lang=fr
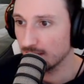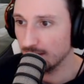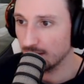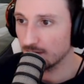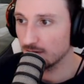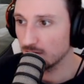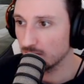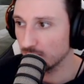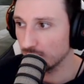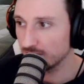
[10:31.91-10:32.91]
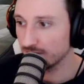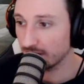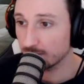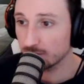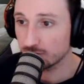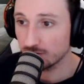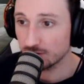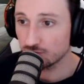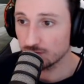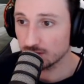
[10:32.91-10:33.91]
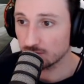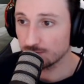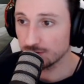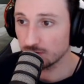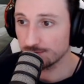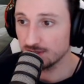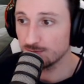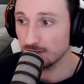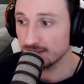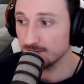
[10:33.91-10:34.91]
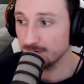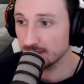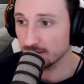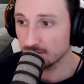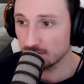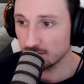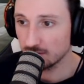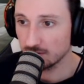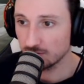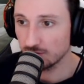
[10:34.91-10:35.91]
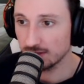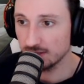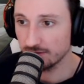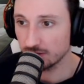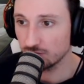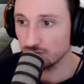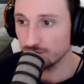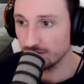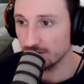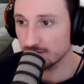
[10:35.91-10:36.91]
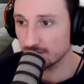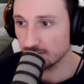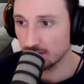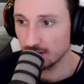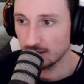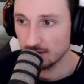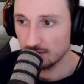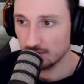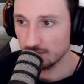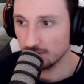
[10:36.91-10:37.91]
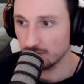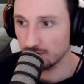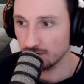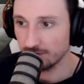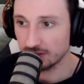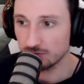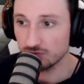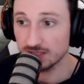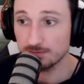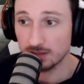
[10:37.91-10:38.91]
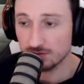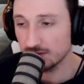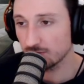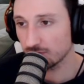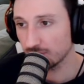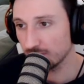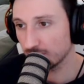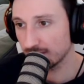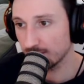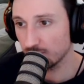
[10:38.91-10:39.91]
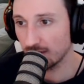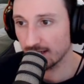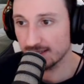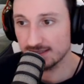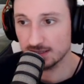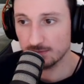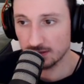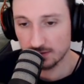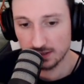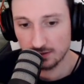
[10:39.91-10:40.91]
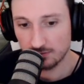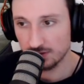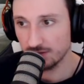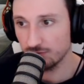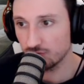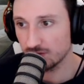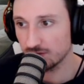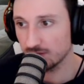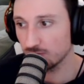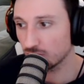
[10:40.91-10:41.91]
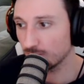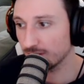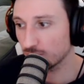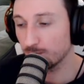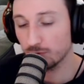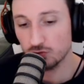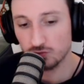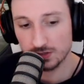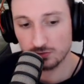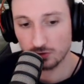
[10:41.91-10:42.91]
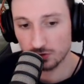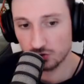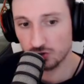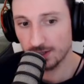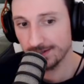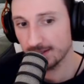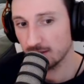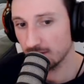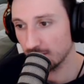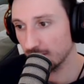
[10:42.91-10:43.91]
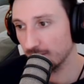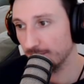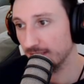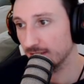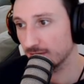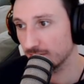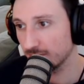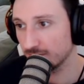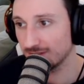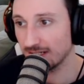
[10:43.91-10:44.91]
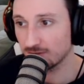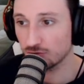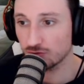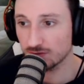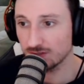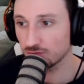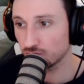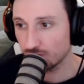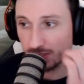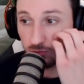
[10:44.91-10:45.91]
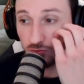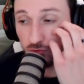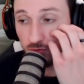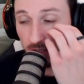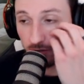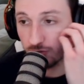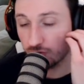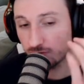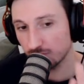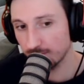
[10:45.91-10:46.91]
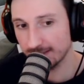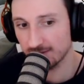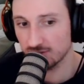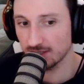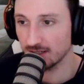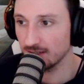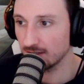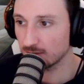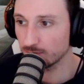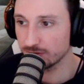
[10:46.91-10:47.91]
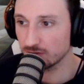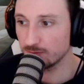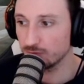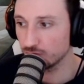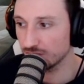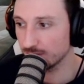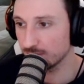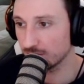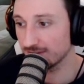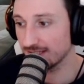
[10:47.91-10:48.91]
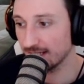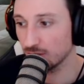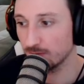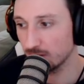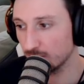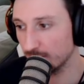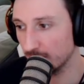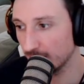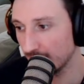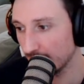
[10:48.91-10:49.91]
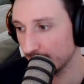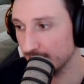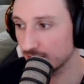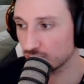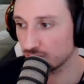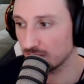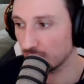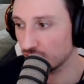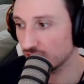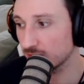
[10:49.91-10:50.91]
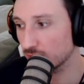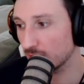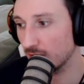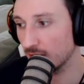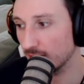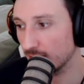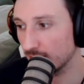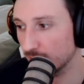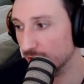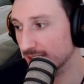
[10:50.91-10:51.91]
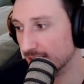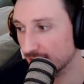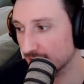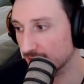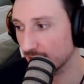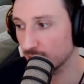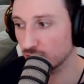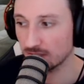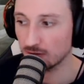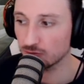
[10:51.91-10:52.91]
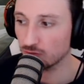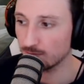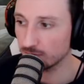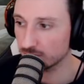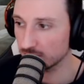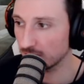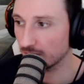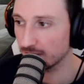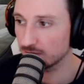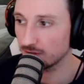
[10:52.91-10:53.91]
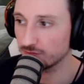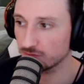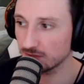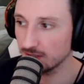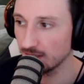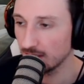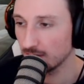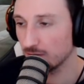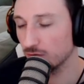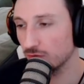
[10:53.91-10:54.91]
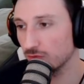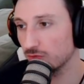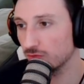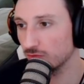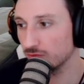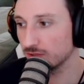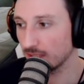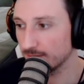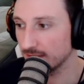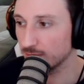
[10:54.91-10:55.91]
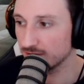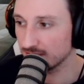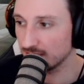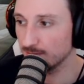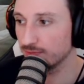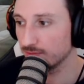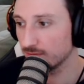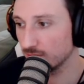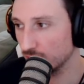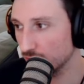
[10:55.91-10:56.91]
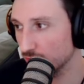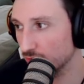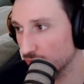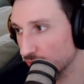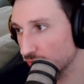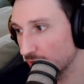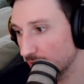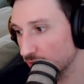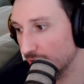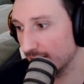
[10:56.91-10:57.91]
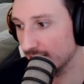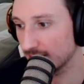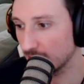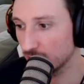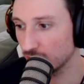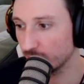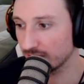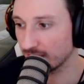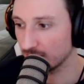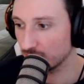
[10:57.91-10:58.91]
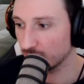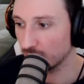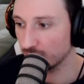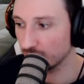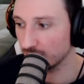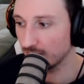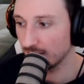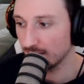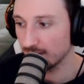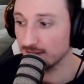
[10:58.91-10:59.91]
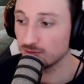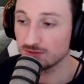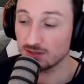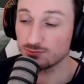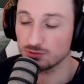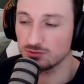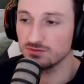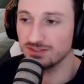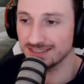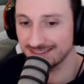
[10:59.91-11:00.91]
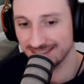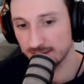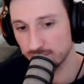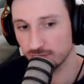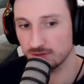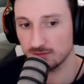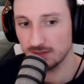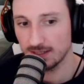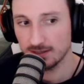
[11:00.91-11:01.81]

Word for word: Et euh, c'est vrai que Boston a joué des compositions un petit peu atypiques. Hein. tu l'as dit avec du Doomfist, avec du Sigma aussi. Ils, sont adeptes de la Reine Sigma. On les a vus mmh jouer ce type de compo. Ils ont peu joué de rush. Euh, mais euh, c'est la seule chose qu'ils ont joué contre de la rush, de manière générale. La composition la plus jouée chez Boston, c'est la double bubble. Mais ils ont joué de la rush et ils ont un, win rate qui est quand même de 43%, alors qu'ils ont affronté euh, quand même des bonnes équipes de, de la ligue, là où le win rate de London est aux alentours de 25%.